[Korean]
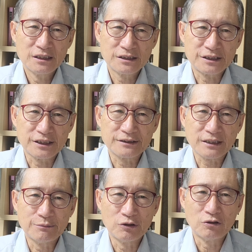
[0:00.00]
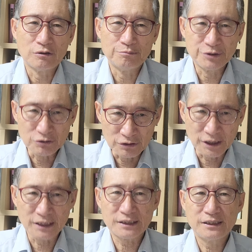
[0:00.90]
지난 3월
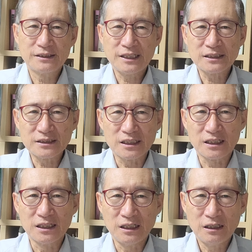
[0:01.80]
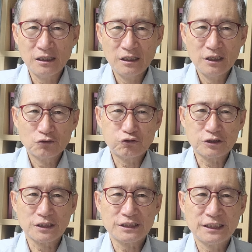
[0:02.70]
미국의 테슬라가
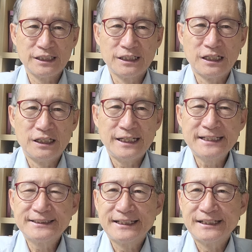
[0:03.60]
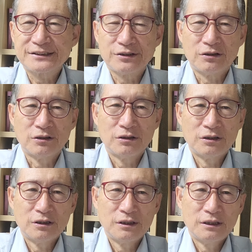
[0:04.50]
투자자의 날 행사에서
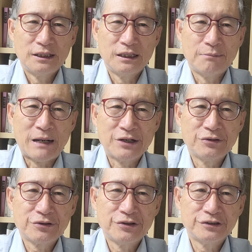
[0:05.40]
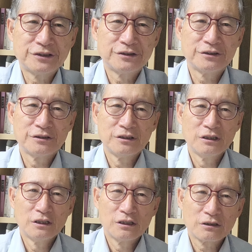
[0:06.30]
예, 반영원
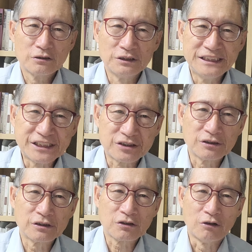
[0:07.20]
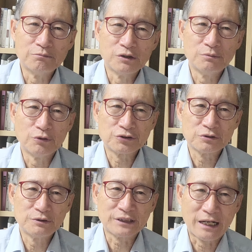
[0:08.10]
그 2층 건물
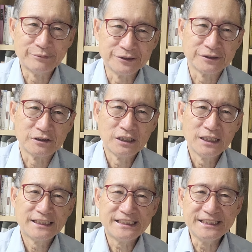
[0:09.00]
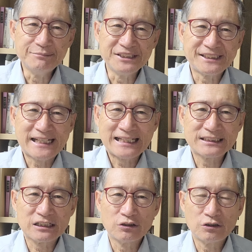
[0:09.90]
모습을 담은 이미지 한
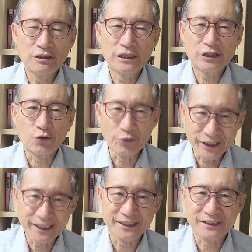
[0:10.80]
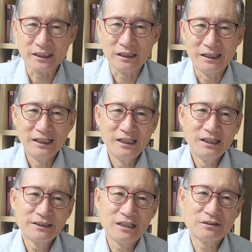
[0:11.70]
장을 예, 공개했다.
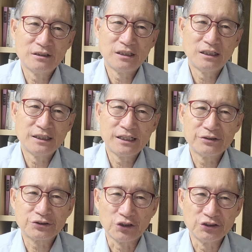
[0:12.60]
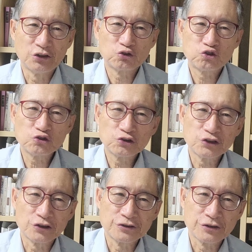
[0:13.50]
테슬라의 그 전용
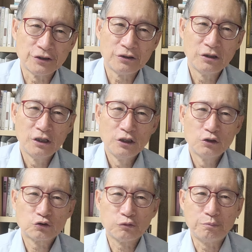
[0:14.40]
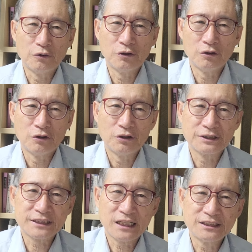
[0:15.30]
충전소 슈퍼
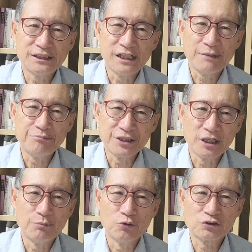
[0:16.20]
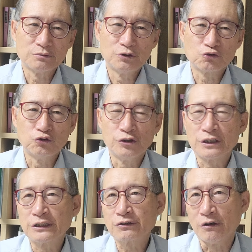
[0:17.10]
차지의 미래 모습을
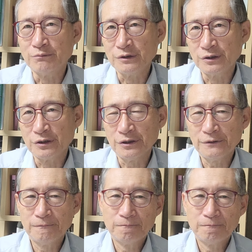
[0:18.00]
구현한 건물로